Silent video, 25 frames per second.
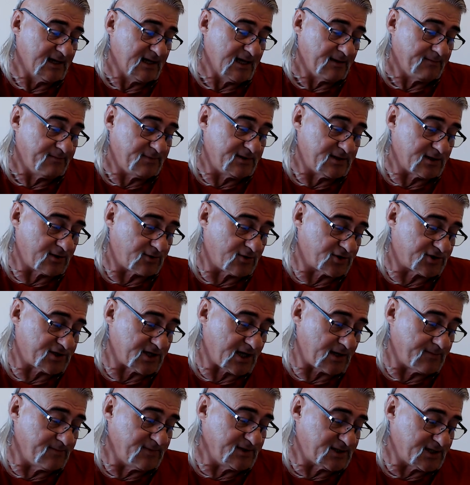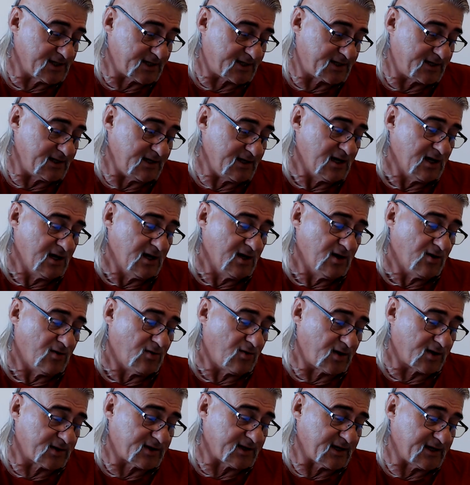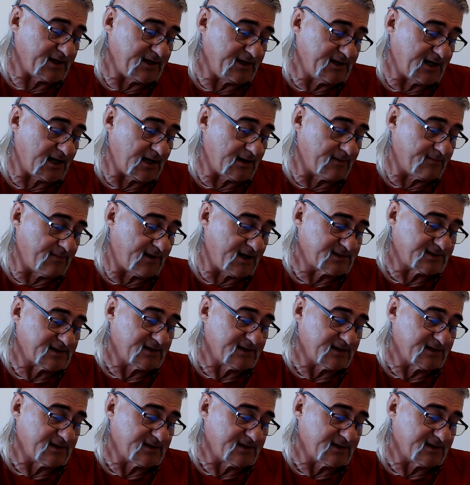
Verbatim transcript: bize göstermiştir ki orada inanılmaz